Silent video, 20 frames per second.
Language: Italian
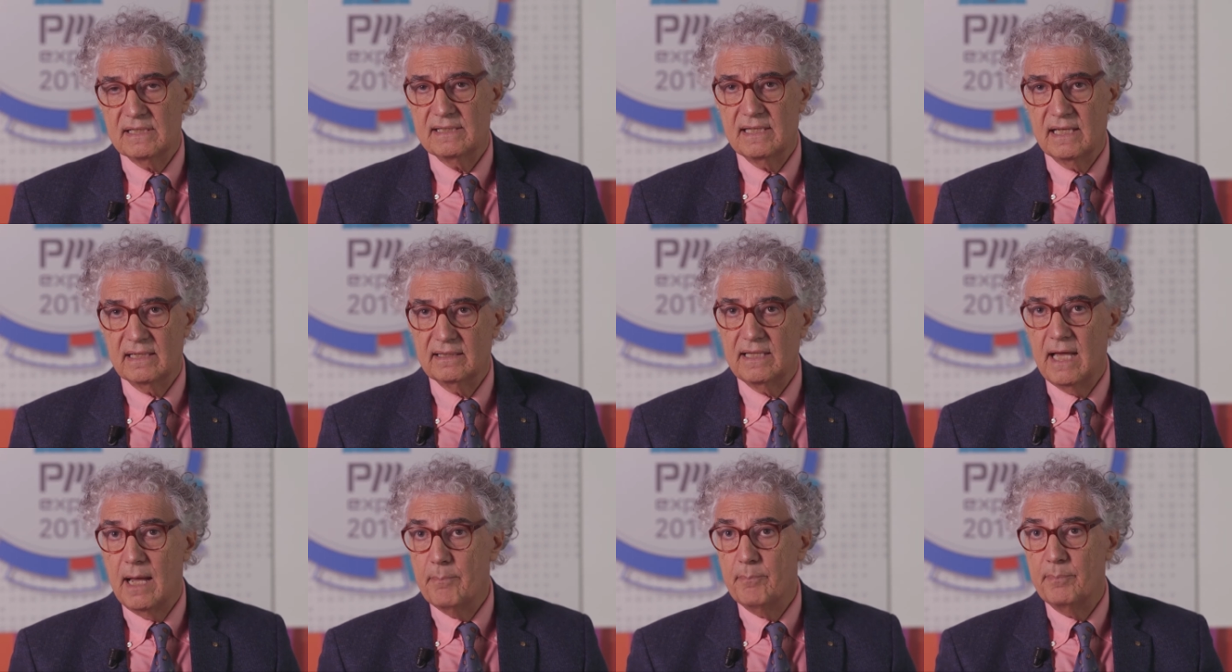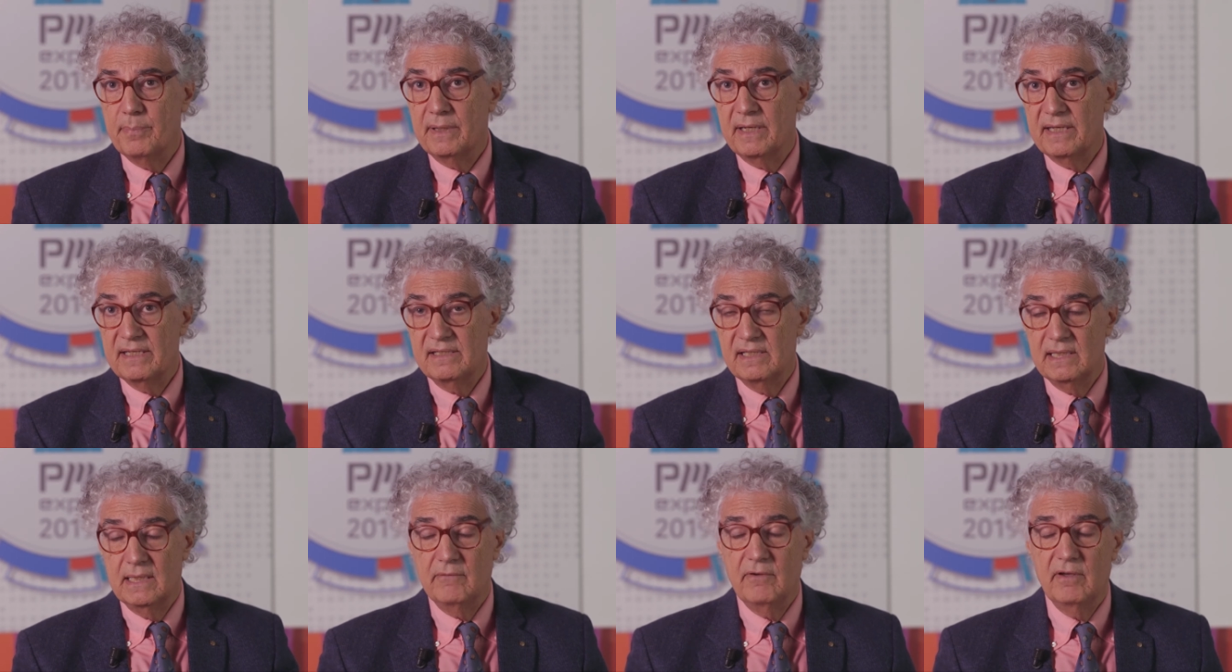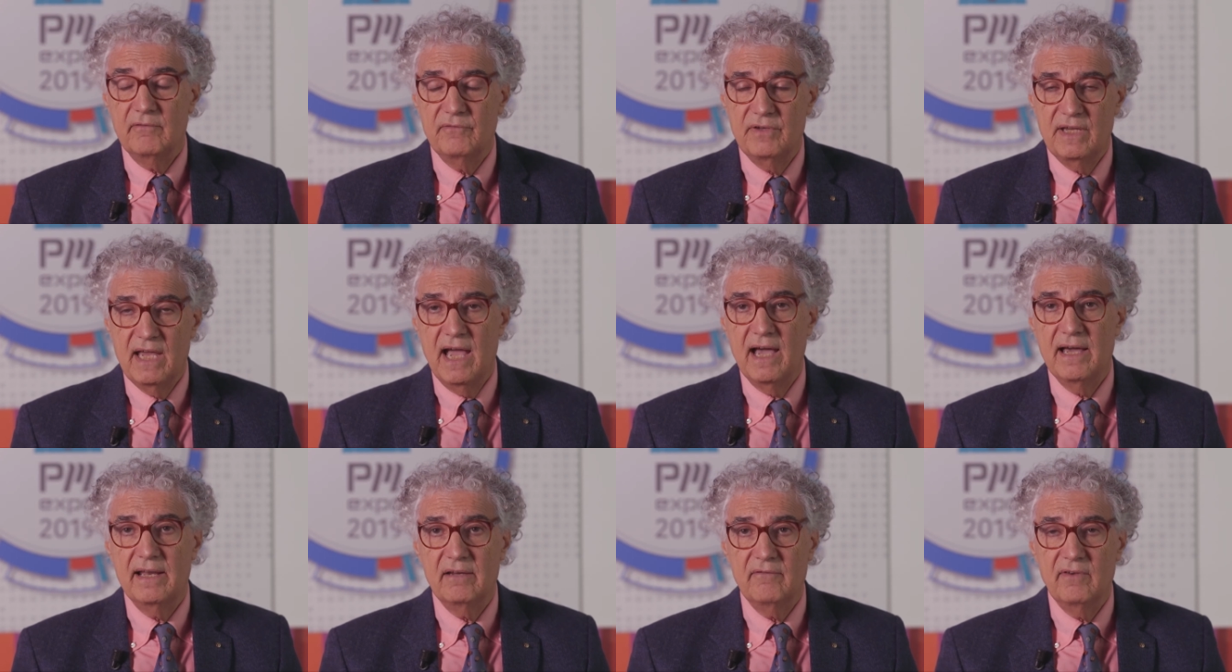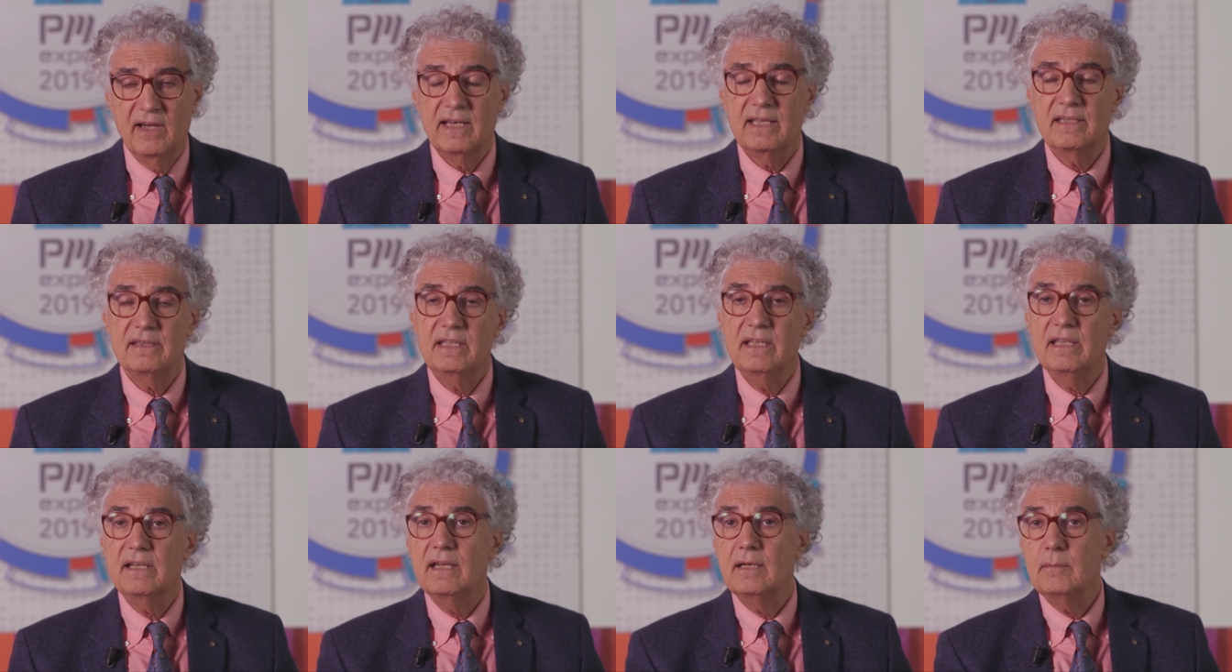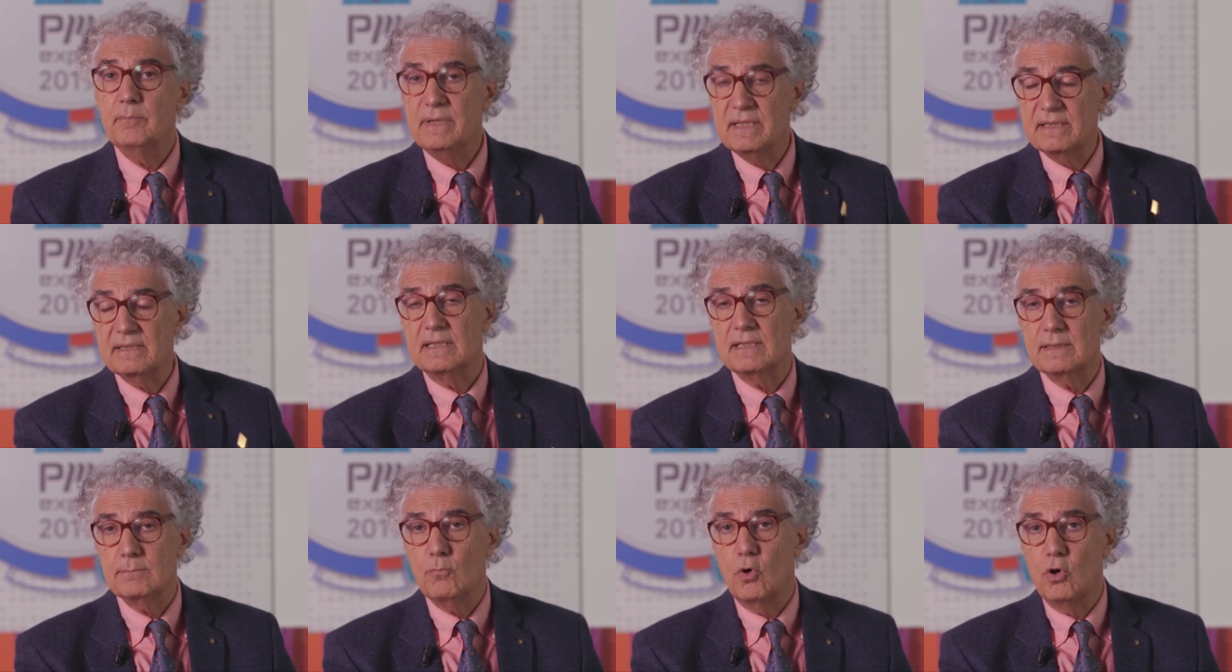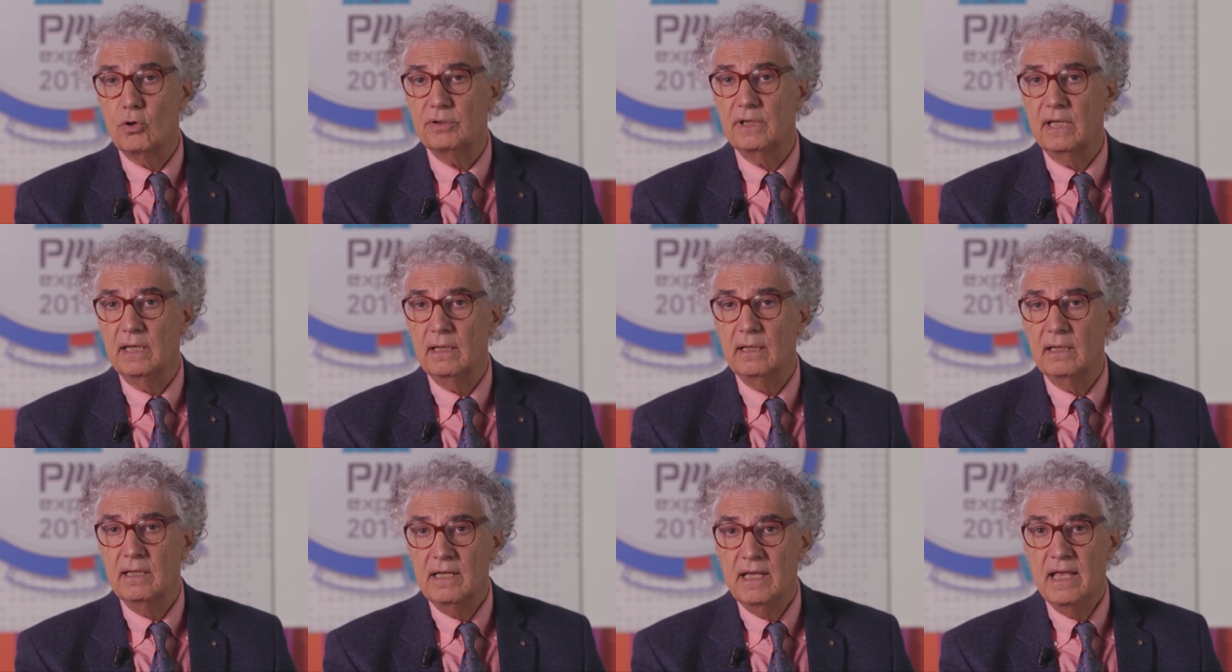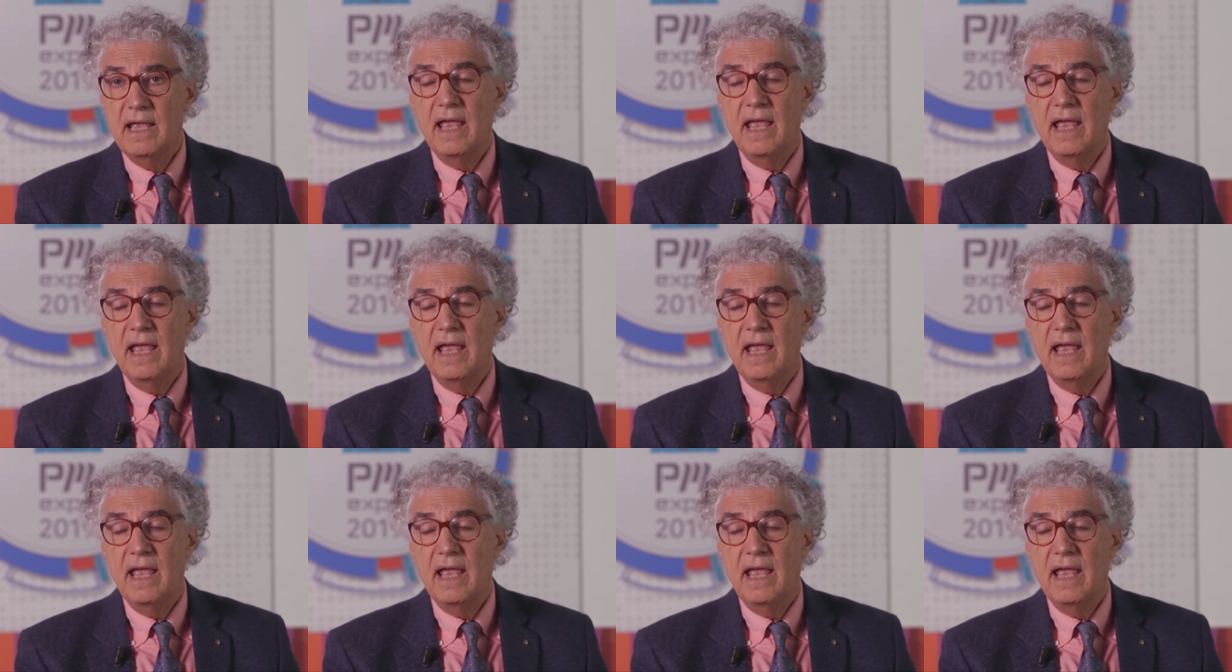startup che si deve avviare, vale a dire il business model